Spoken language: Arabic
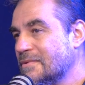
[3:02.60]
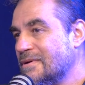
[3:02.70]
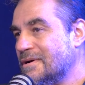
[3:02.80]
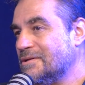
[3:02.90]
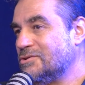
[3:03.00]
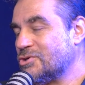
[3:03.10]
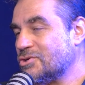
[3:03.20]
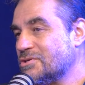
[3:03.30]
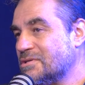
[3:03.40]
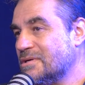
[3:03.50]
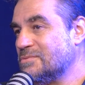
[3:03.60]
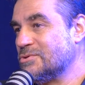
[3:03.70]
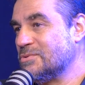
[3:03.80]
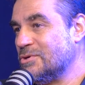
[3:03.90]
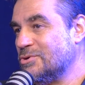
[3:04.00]
يعني انت شخصيتك مش
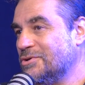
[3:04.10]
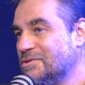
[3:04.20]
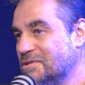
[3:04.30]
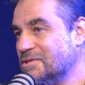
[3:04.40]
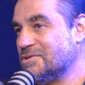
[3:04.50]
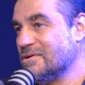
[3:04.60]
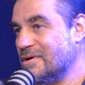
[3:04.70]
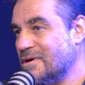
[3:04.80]
من النوع تدي ثقه